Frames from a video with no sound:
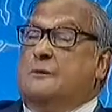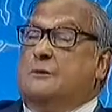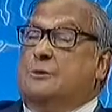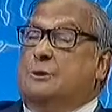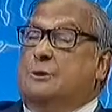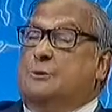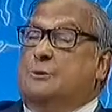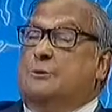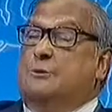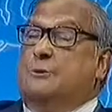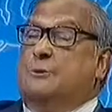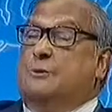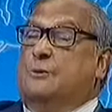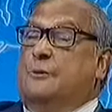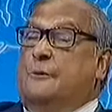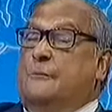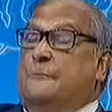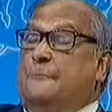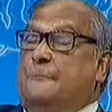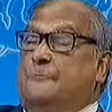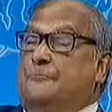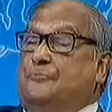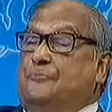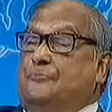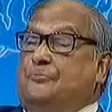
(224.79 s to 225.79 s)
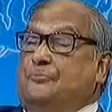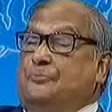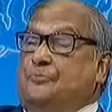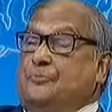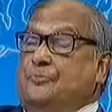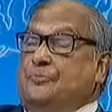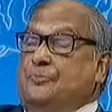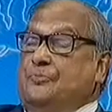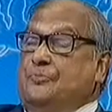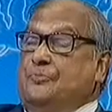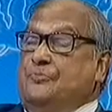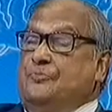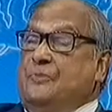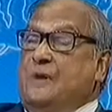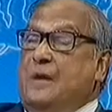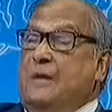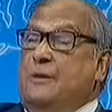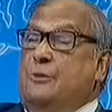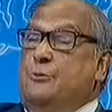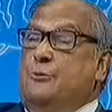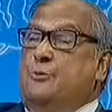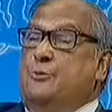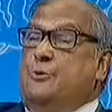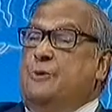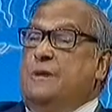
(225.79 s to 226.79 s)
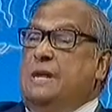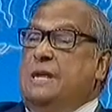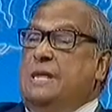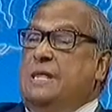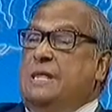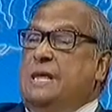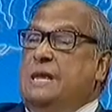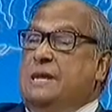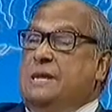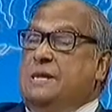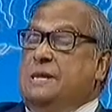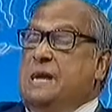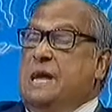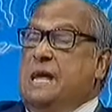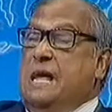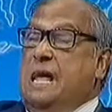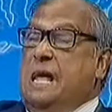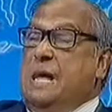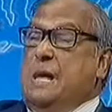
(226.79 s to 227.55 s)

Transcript: শুধু দুটি দেশে